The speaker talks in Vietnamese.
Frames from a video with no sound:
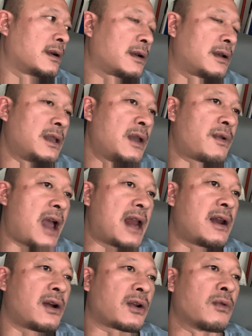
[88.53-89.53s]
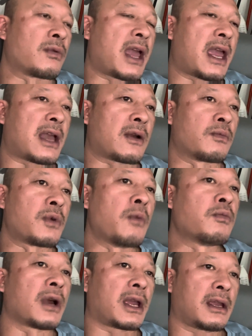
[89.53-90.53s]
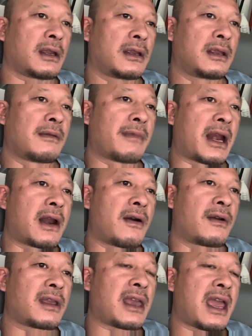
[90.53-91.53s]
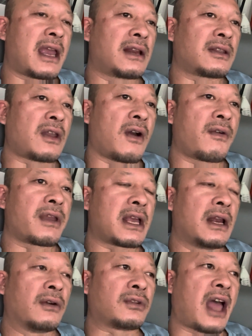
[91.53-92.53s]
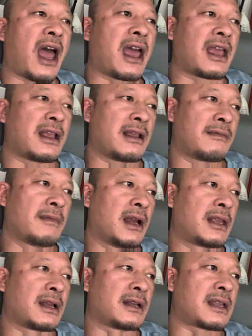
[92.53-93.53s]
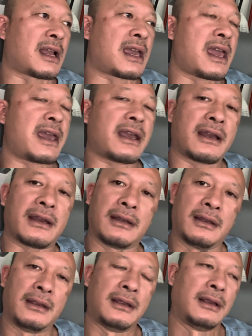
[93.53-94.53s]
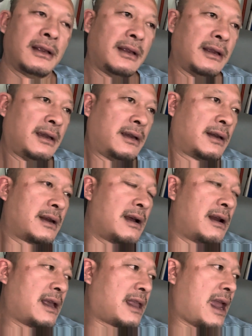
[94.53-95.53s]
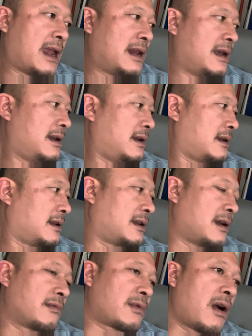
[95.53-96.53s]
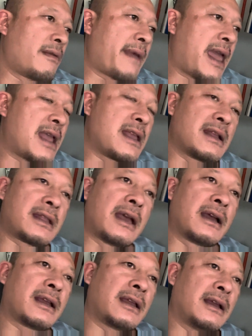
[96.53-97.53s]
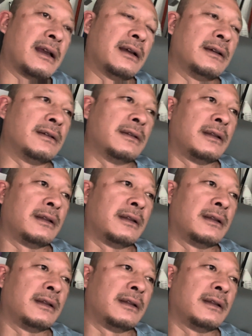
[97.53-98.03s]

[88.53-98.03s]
nhiều cái nói cũng nghe cũng đúng á nhưng mà nói nghe nó chói cái lỗ tai bởi vì người ta ghét nó là vậy đó chứ không có mẹ gì hết trơn á ừ